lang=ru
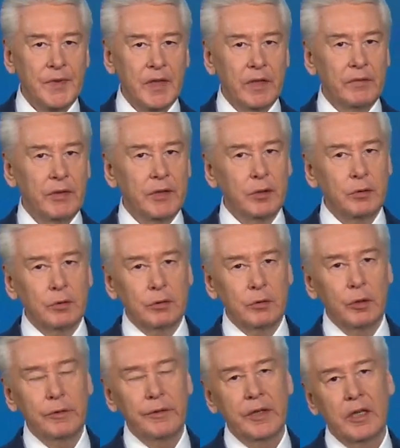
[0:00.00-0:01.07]
В этих
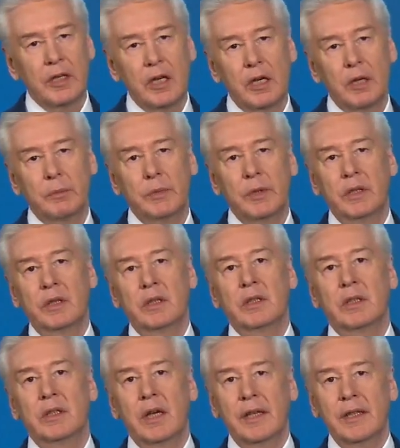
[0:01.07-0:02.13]
условиях мы,
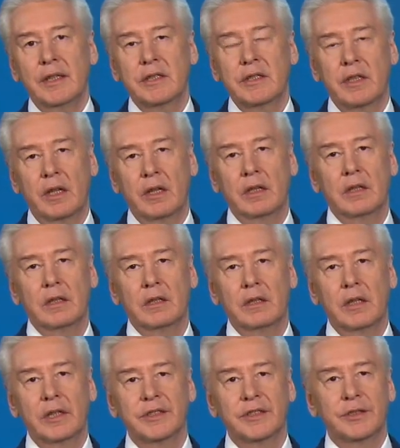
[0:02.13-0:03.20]
конечно,
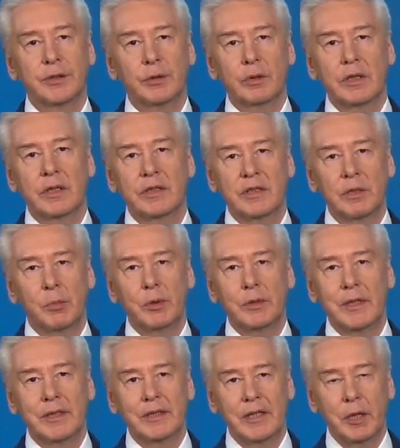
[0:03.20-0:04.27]
должны строго
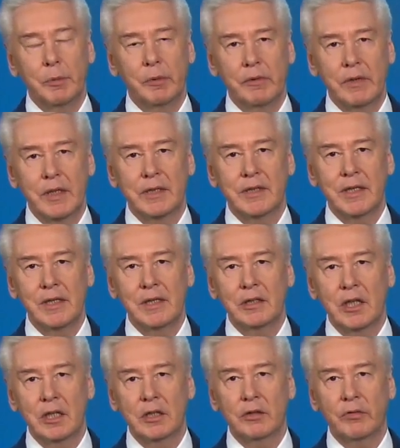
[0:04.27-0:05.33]
соблюдать требования
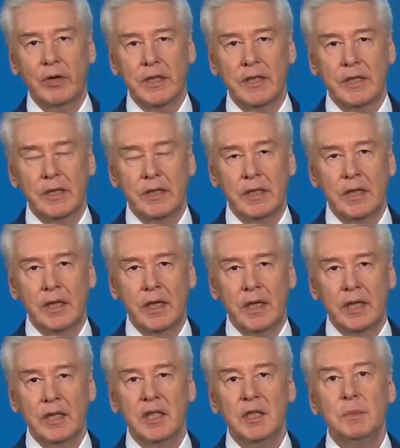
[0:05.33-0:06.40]
санитарных врачей
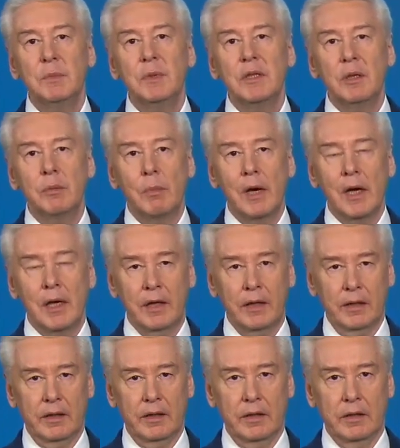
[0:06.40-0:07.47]
и
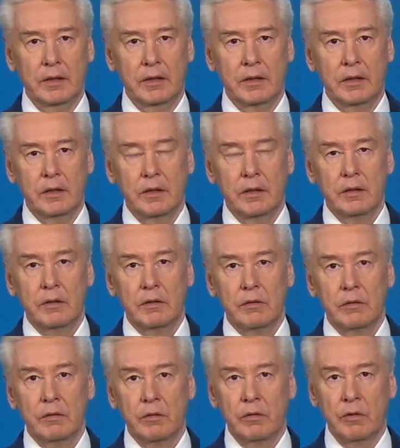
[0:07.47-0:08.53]
минимальные,
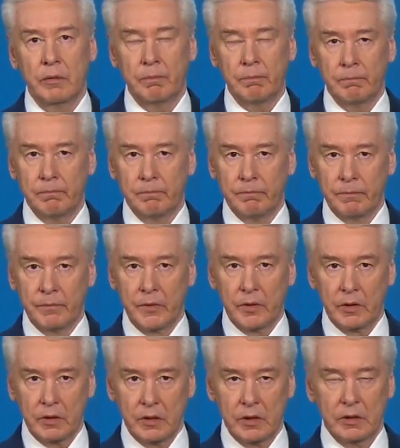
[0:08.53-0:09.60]
но,
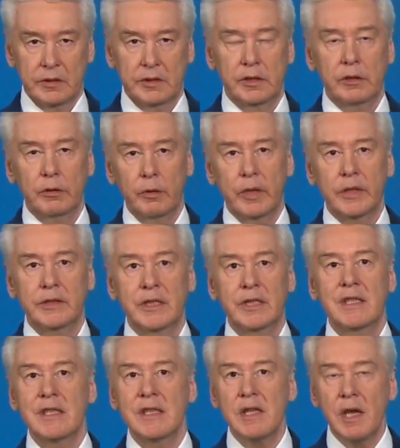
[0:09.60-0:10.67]
сделаю
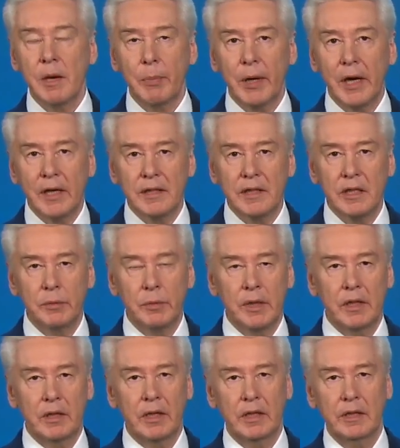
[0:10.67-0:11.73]
акцент,
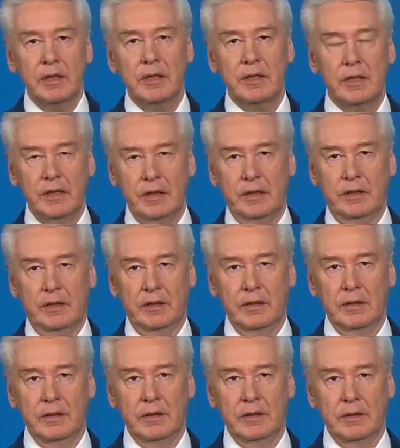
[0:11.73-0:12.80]
необходимые ограничения,
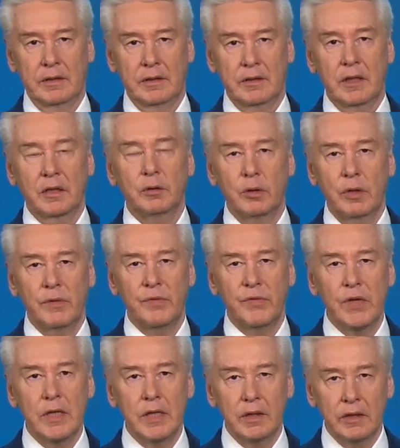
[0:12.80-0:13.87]
которые
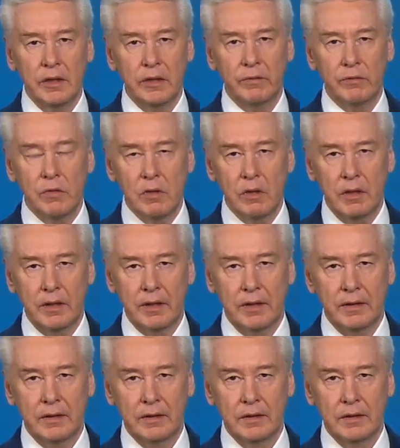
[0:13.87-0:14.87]
введены в городе.